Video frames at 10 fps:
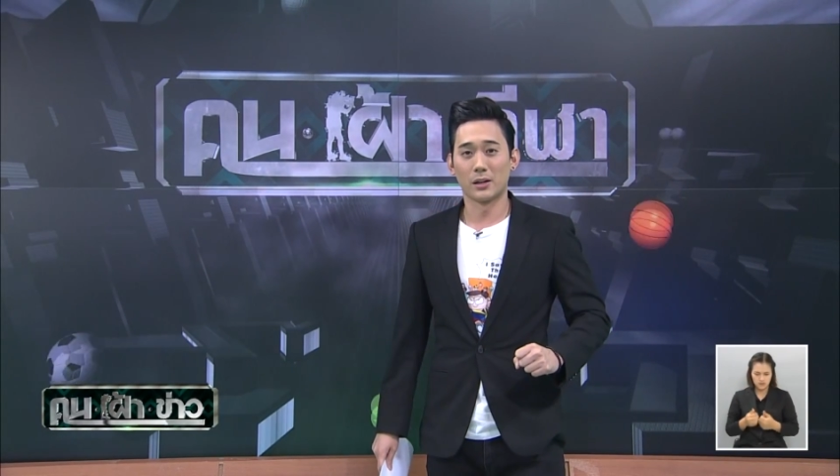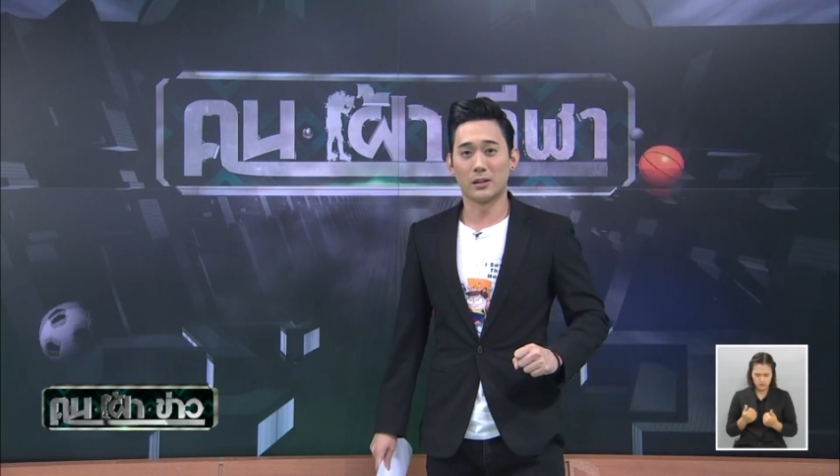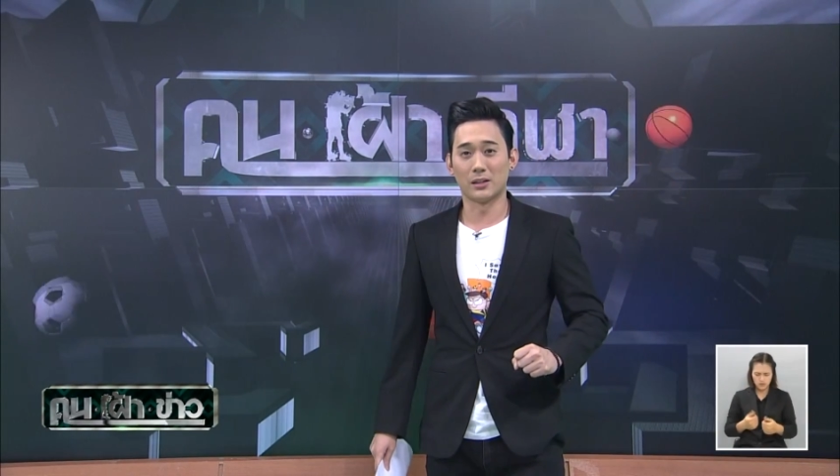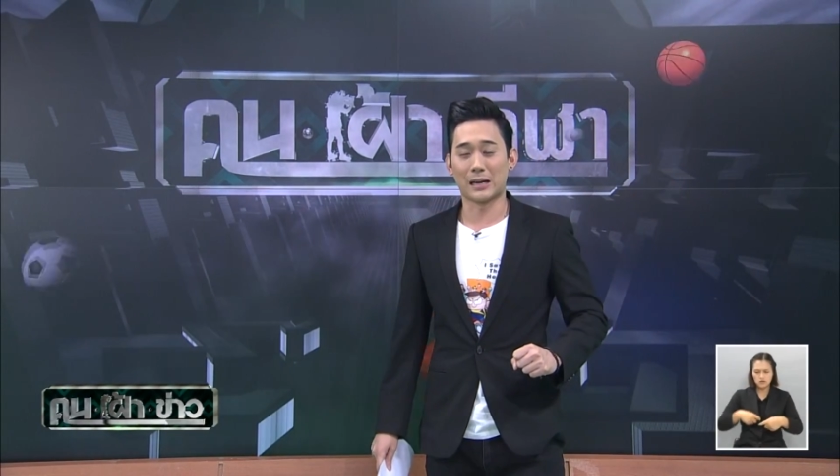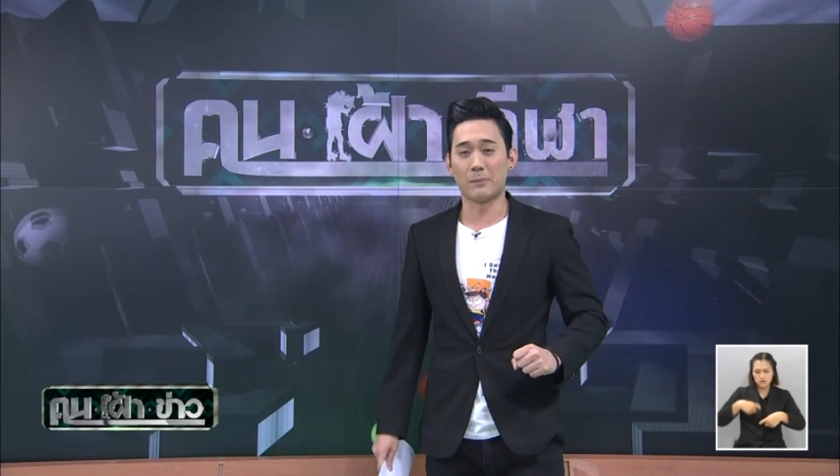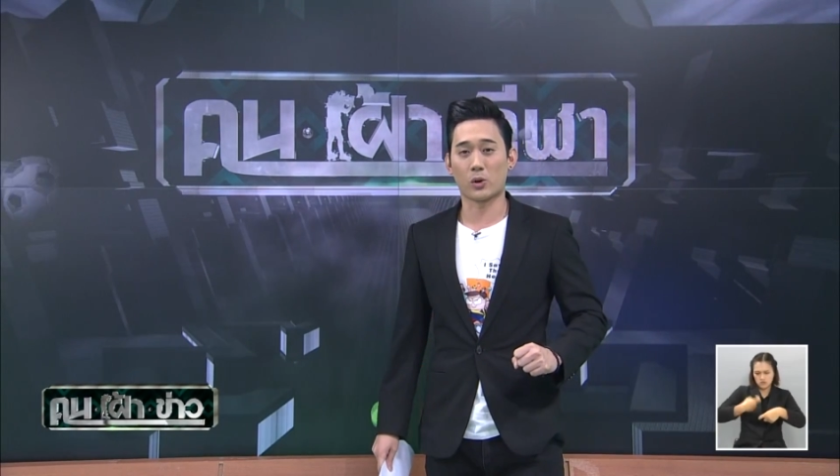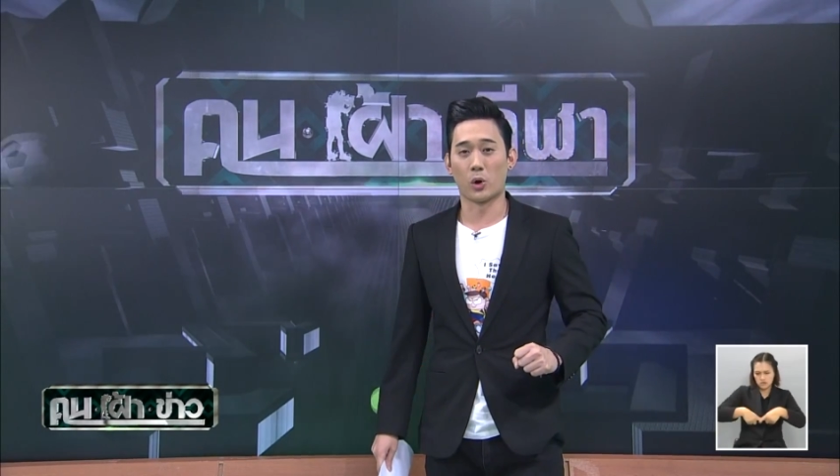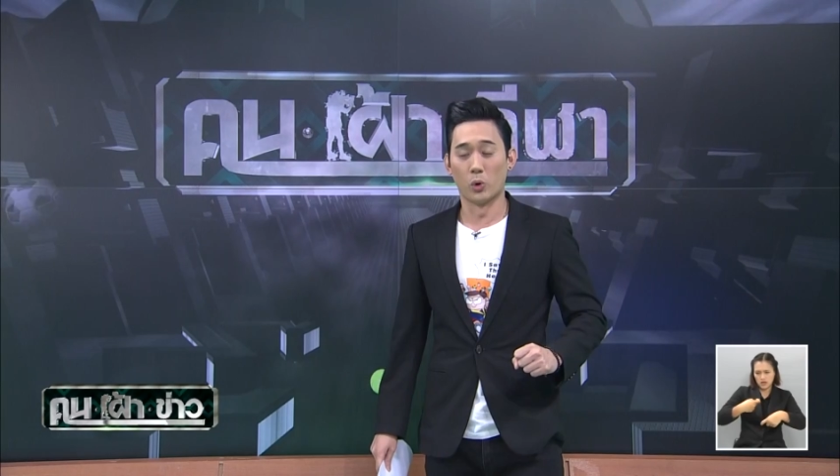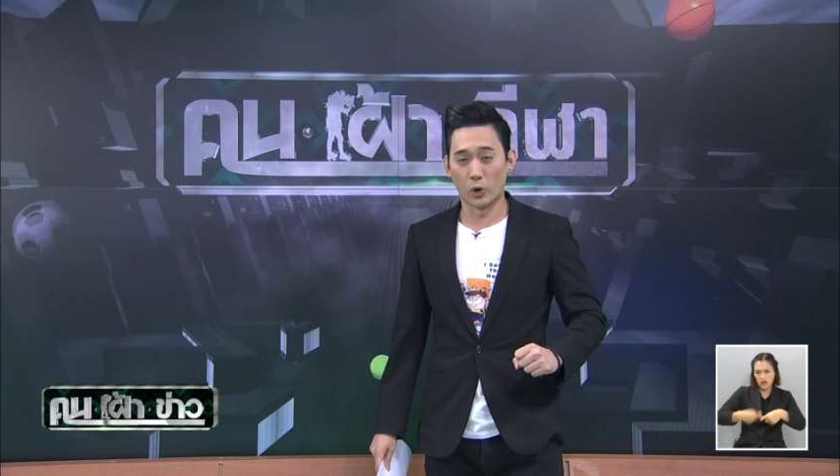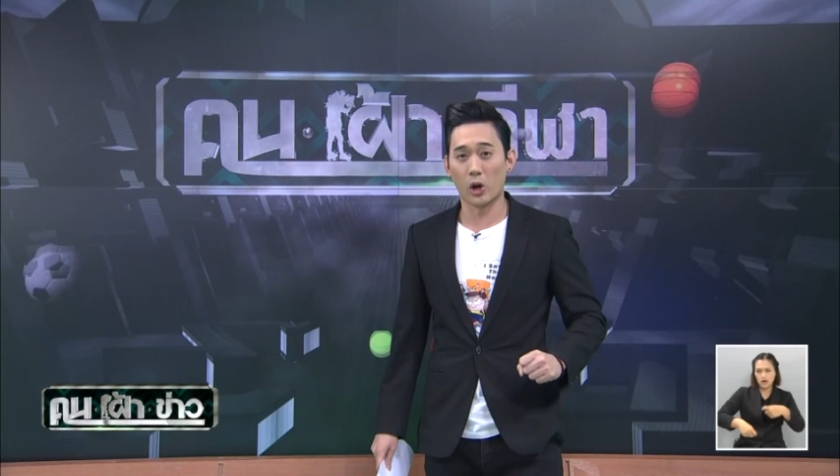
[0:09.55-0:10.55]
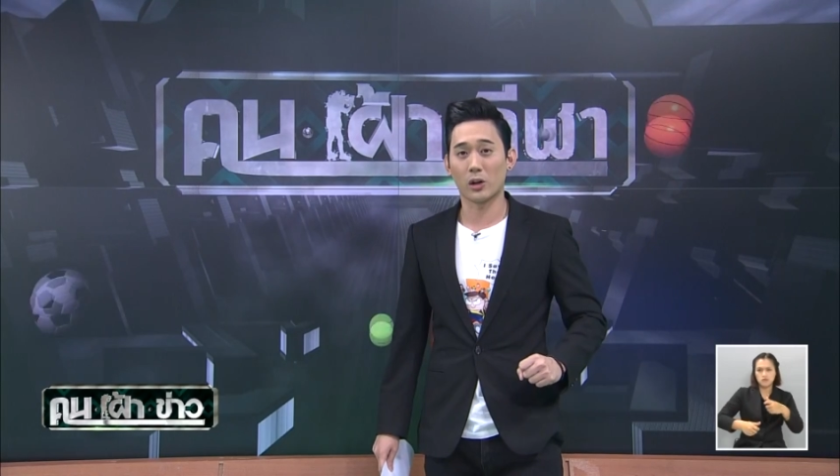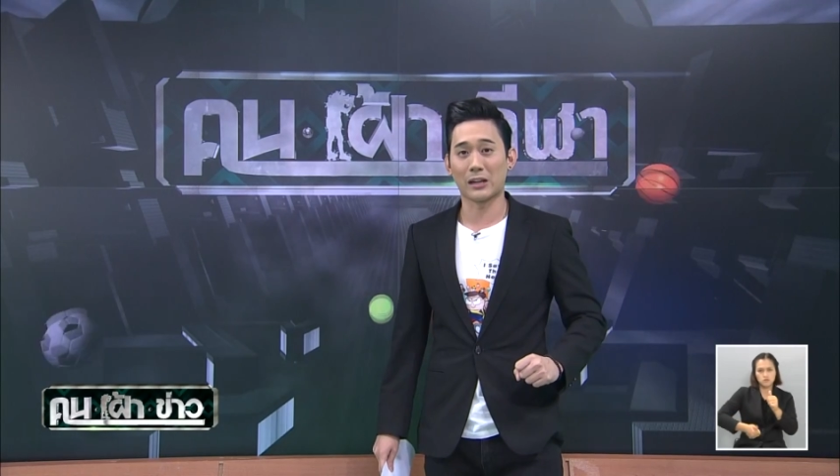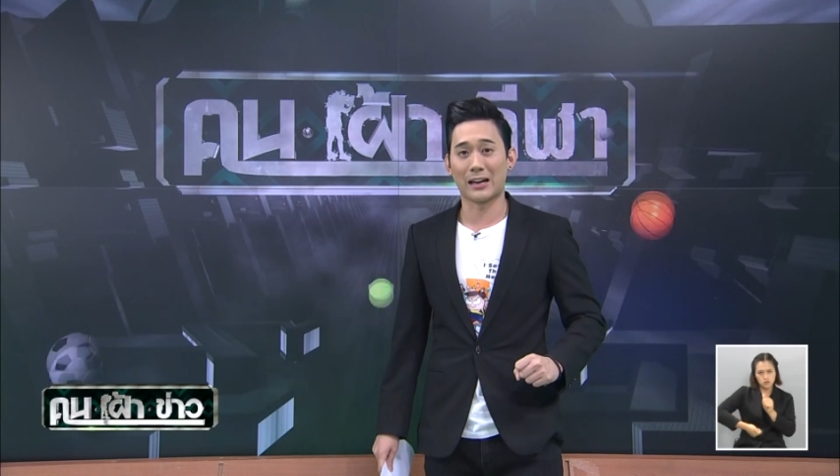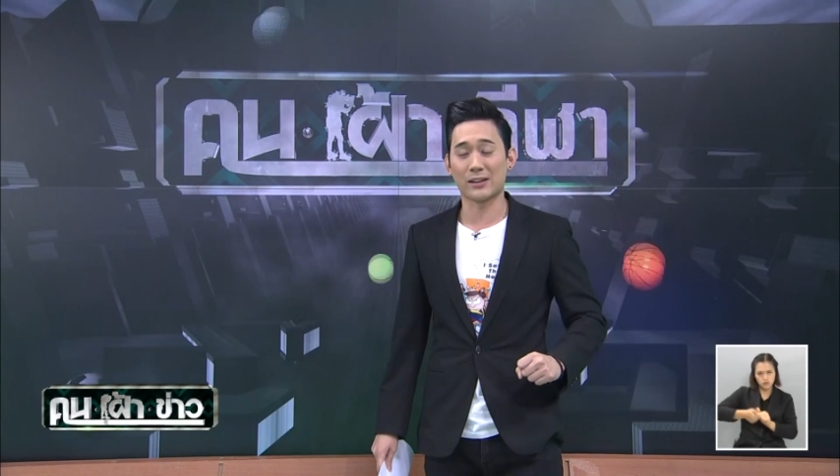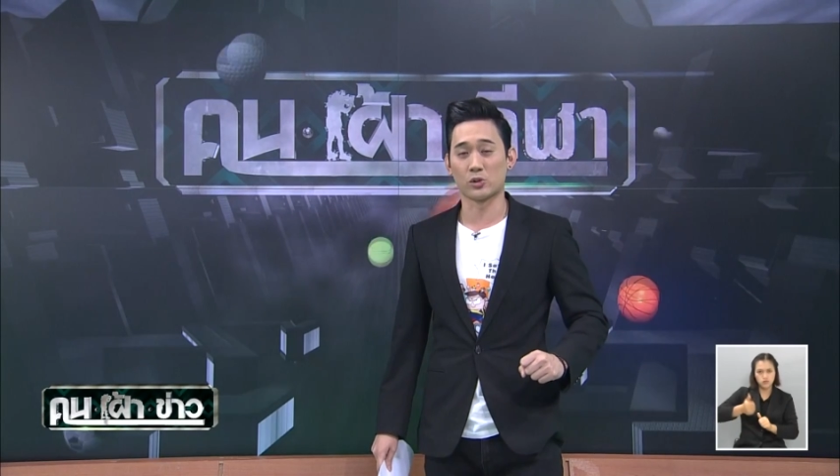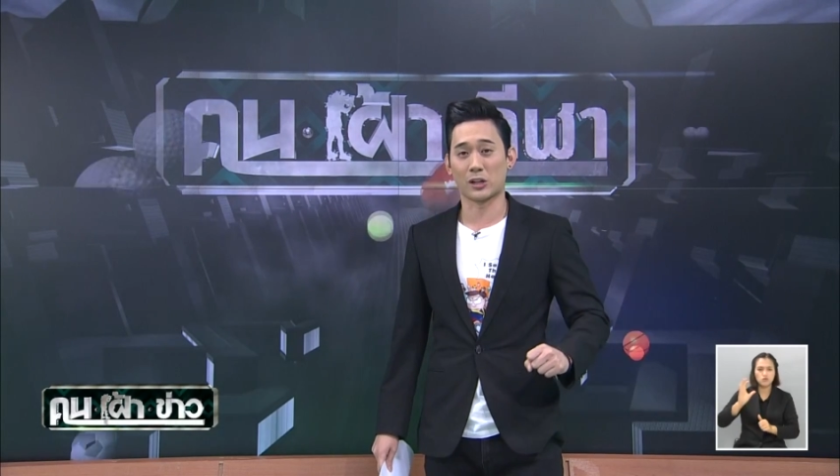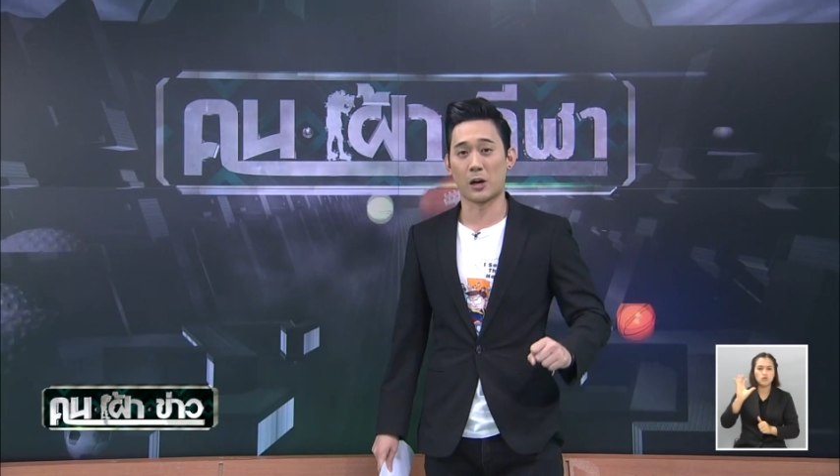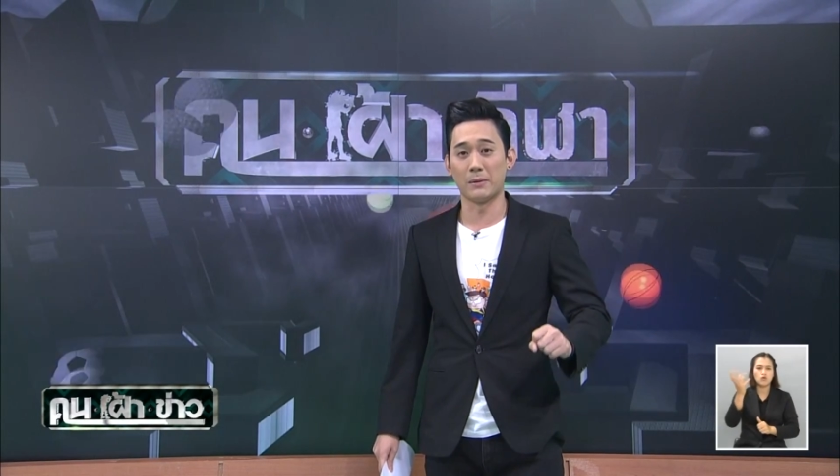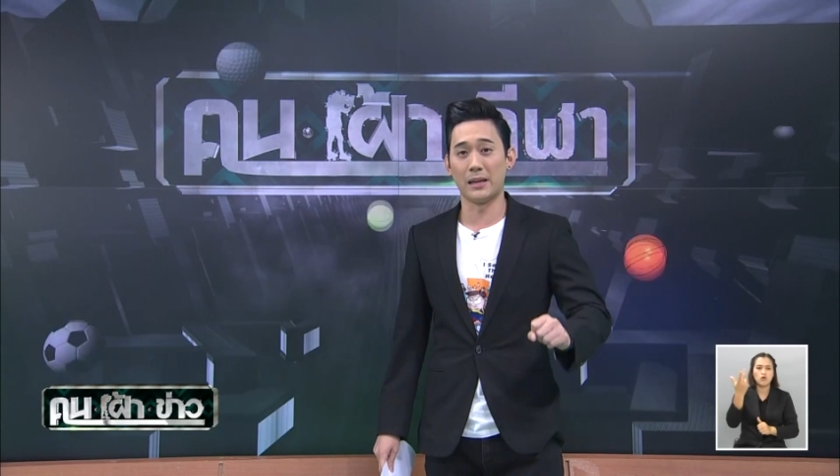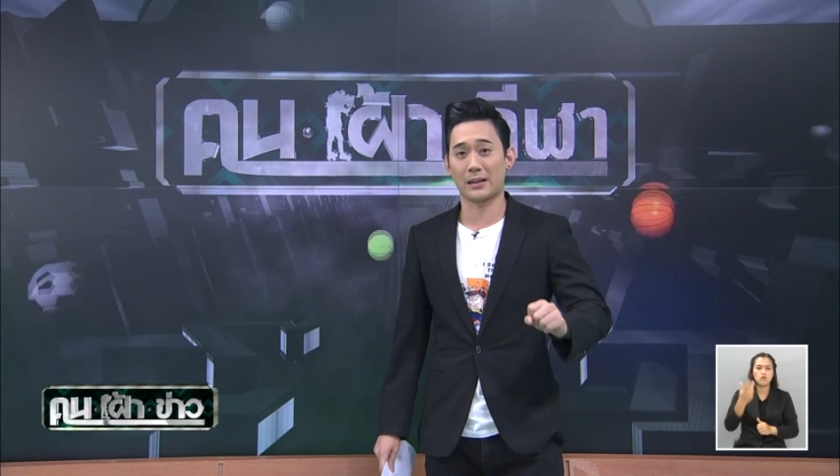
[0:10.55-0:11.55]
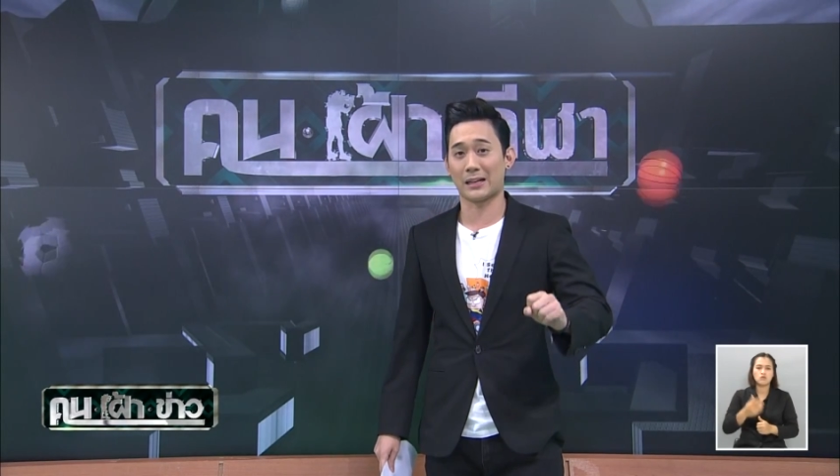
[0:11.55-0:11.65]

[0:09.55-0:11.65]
คือทำให้คนหัวเราะ แต่ล่าสุดเขามี